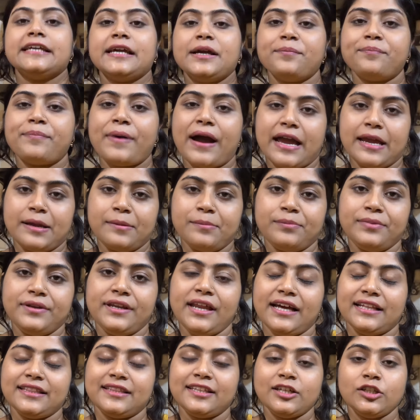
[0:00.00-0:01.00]
যে
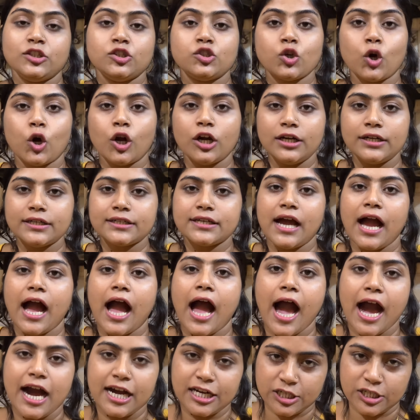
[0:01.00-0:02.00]
পাইপটাতে জলটা
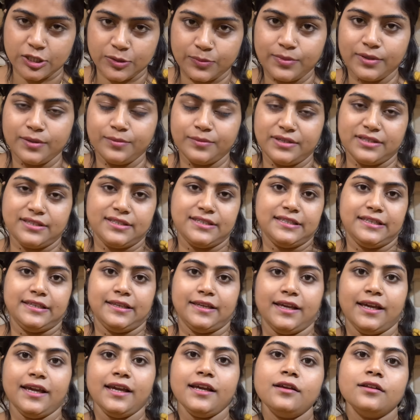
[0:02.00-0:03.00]
আসবে
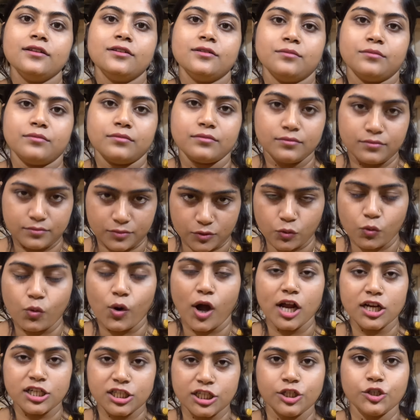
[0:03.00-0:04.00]
মেশিনে
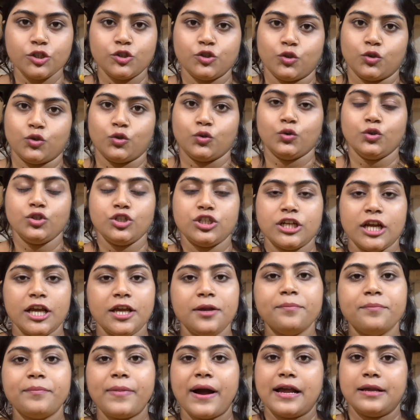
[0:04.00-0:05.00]
ওয়াশের জন্য
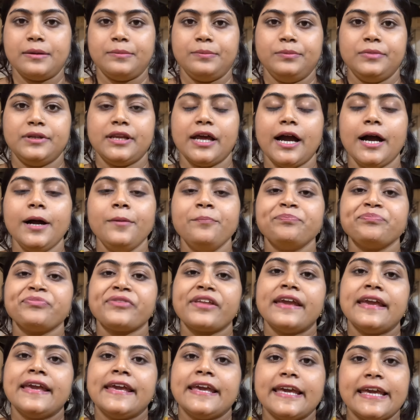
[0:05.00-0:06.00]
সেই পাইপটা
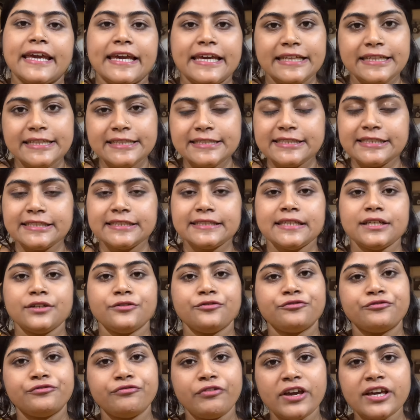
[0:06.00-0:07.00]
এলজিতে
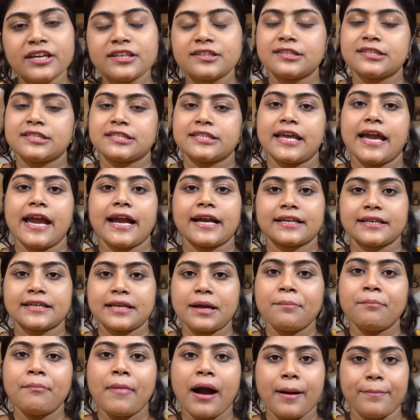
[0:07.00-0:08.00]
ফিক্সড
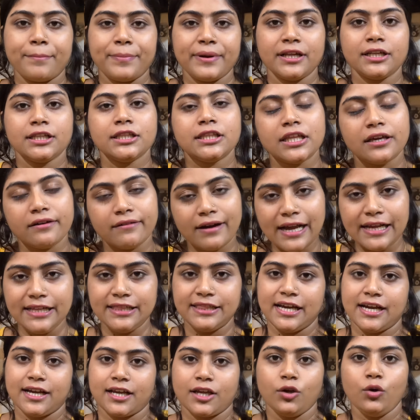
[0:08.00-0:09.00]
একটা মাপের দেওয়াই
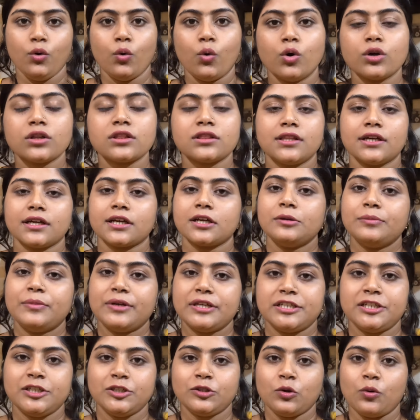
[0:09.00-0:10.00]
থাকে ওর থেকে
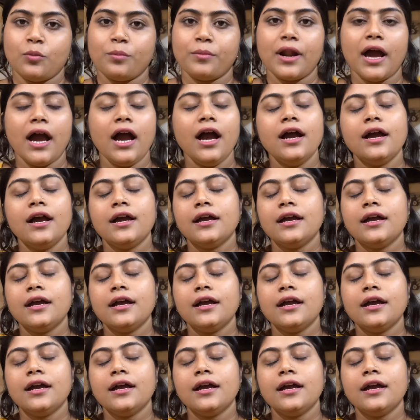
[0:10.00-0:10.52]
বেশি তোমরা